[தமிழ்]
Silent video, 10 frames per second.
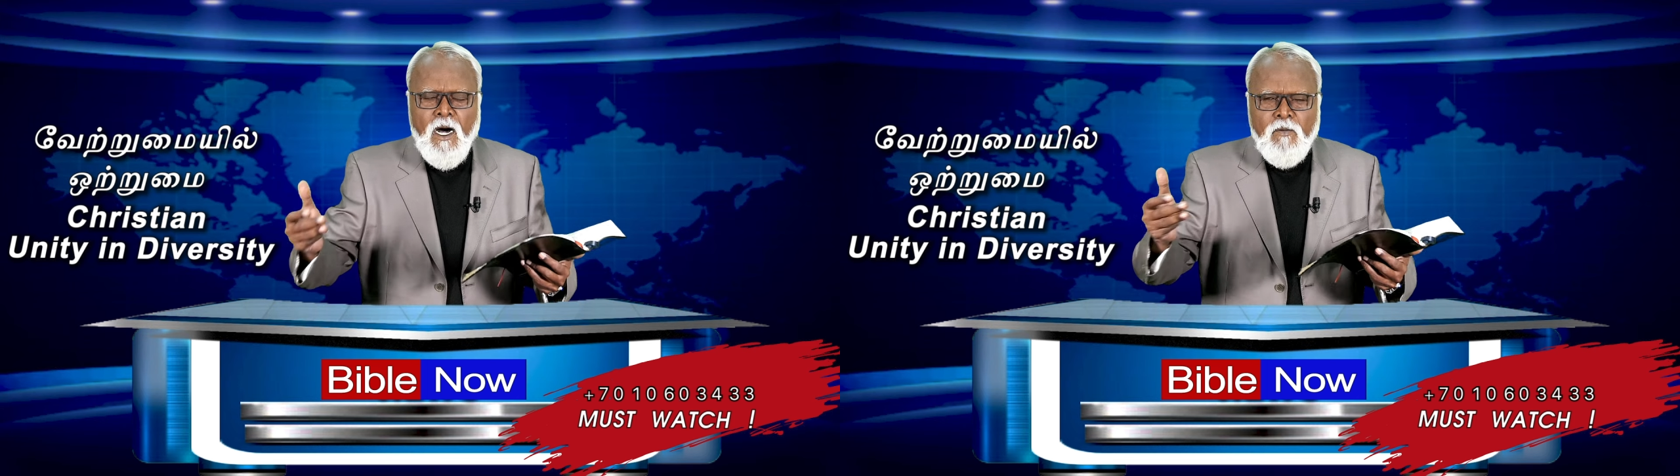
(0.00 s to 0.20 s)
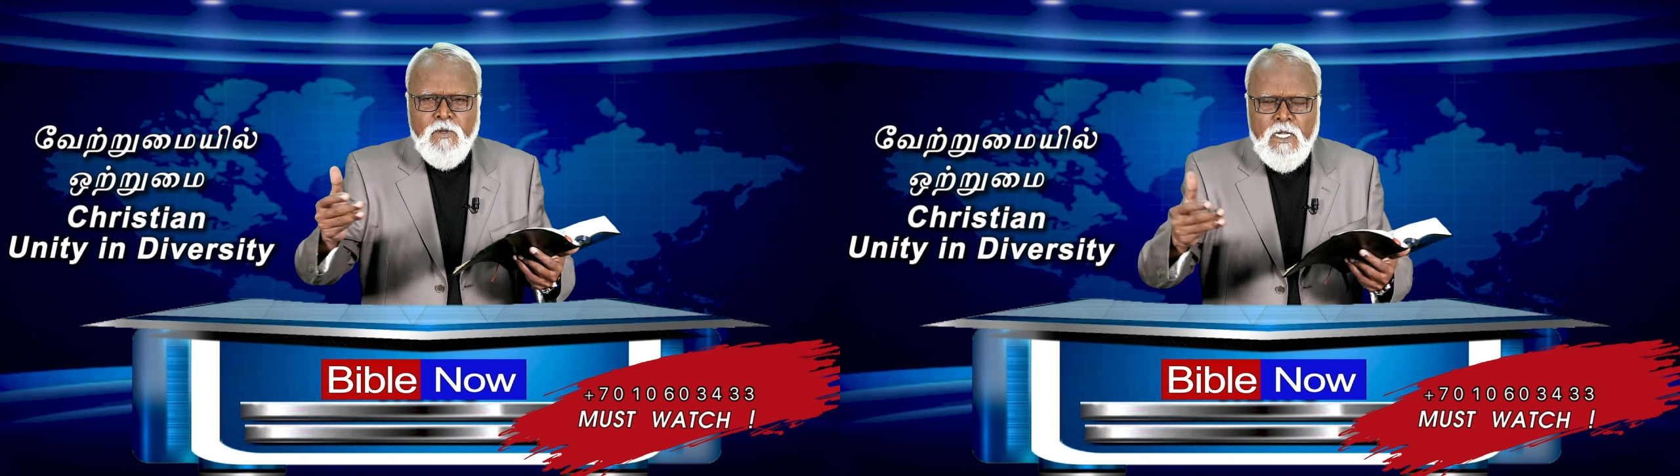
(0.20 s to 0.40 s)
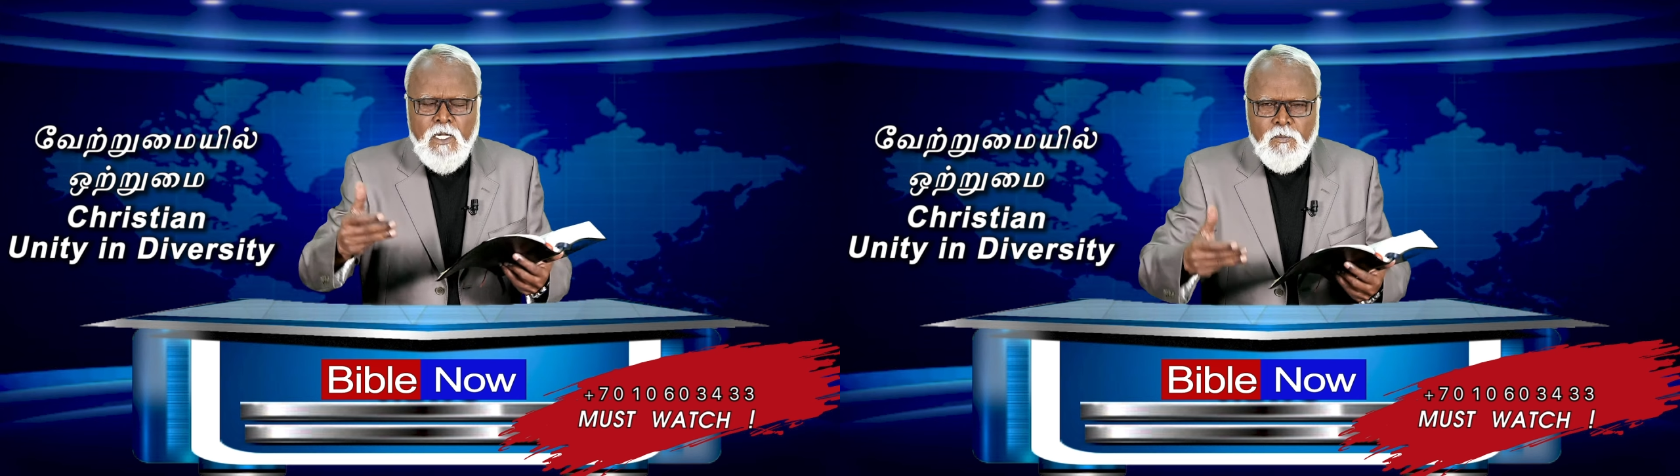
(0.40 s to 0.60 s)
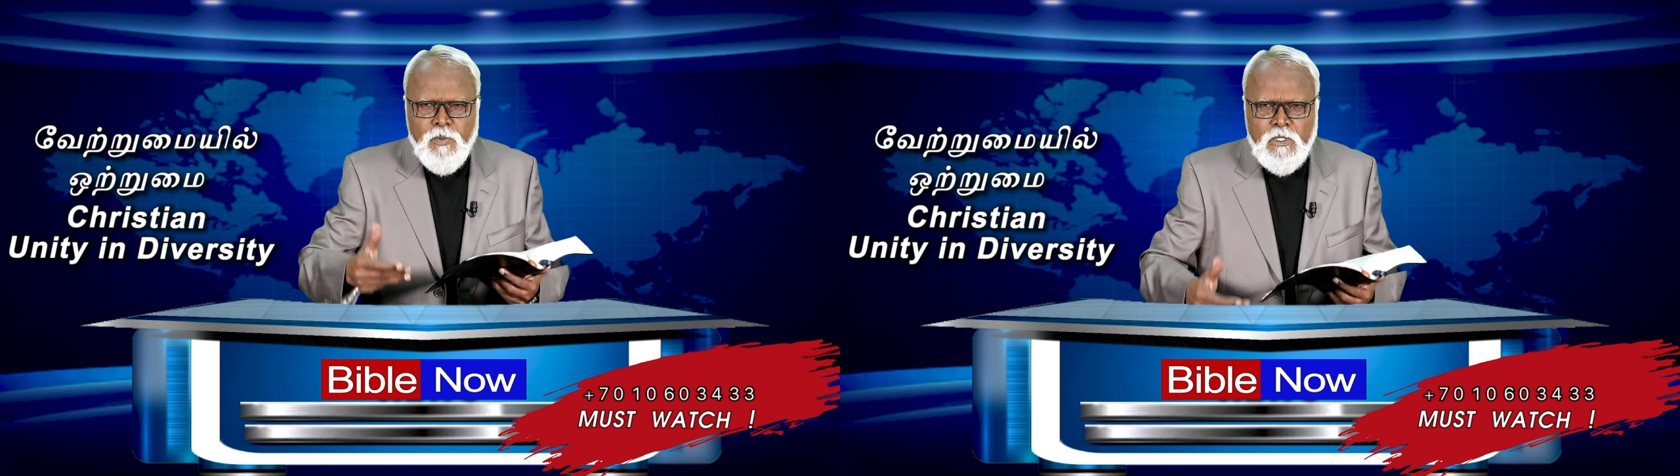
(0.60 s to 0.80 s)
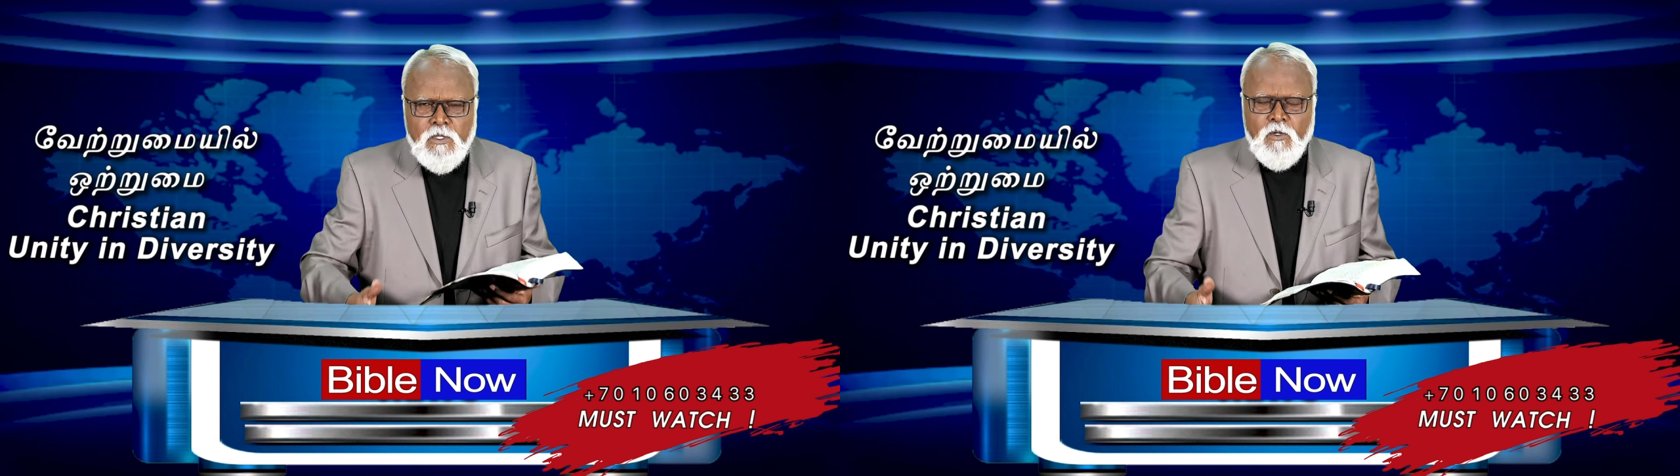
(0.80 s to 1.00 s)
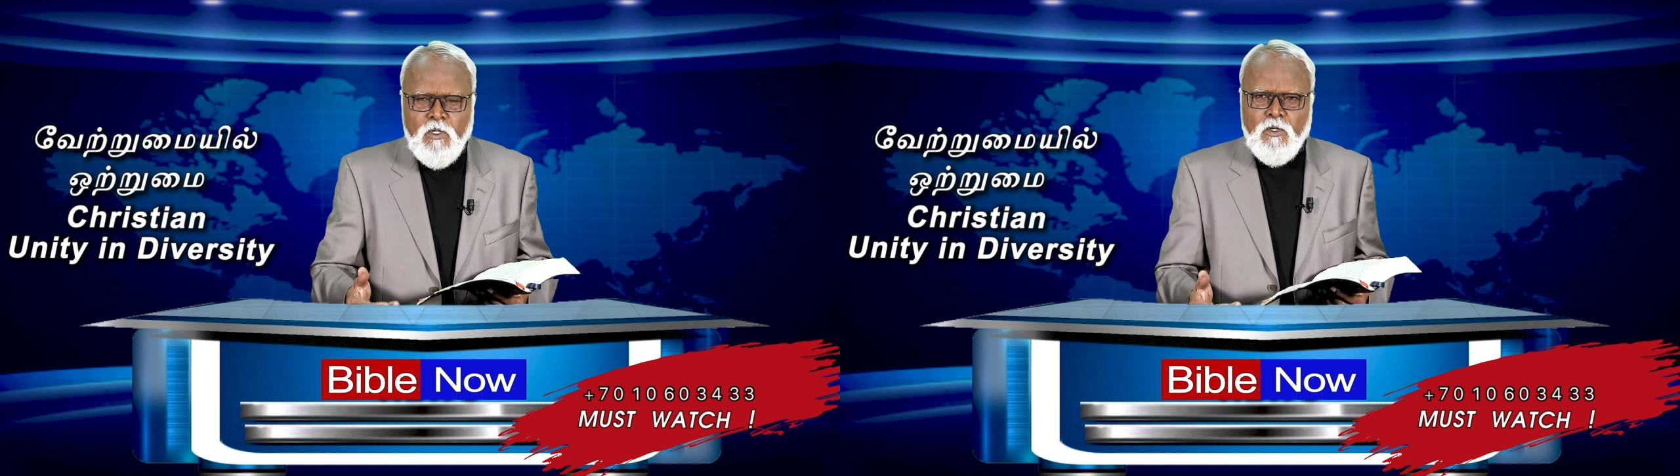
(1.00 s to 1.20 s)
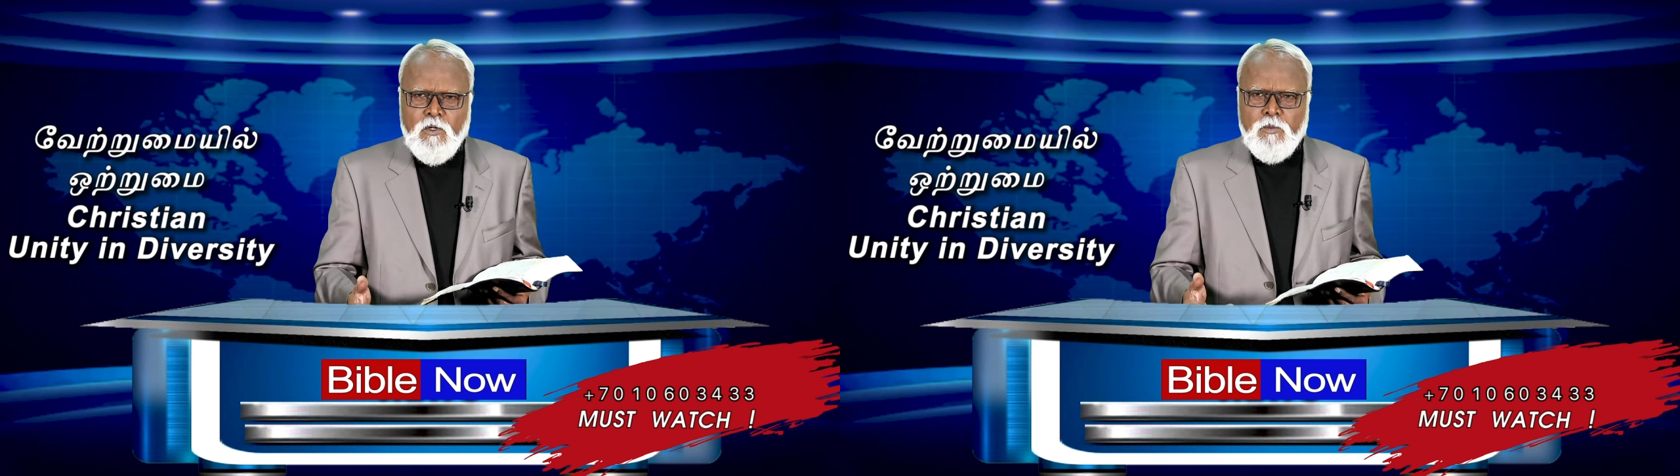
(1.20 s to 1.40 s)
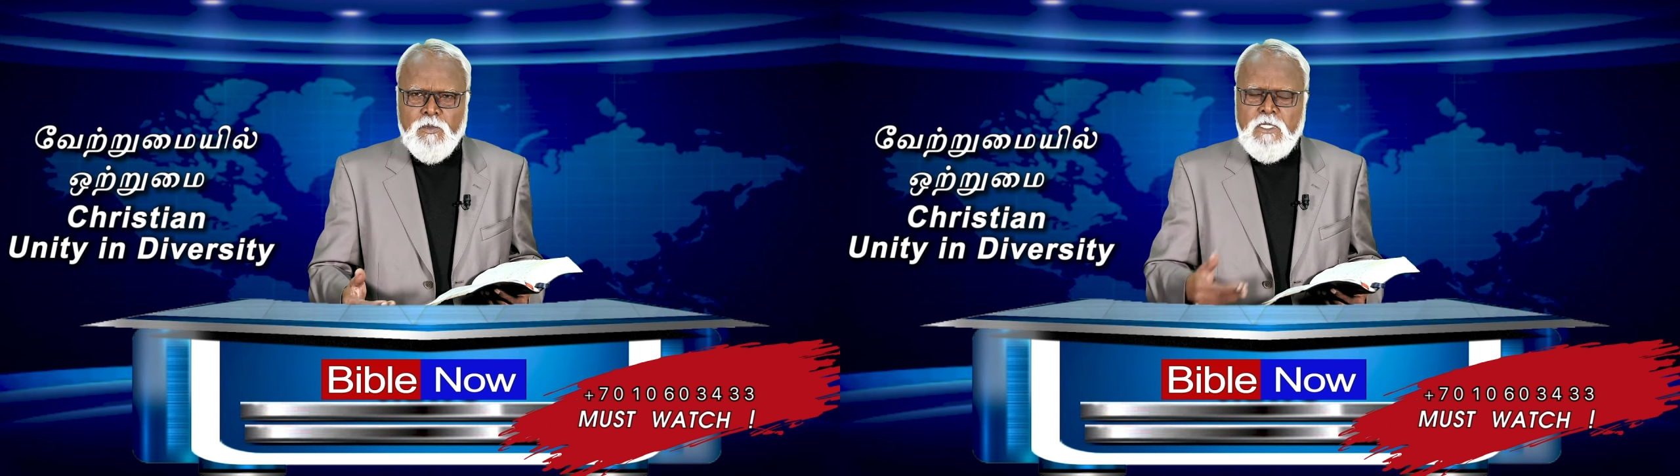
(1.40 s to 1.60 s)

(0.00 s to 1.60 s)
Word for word: ஆவியை நாம் பெற்றுக்கொள்கிறோம்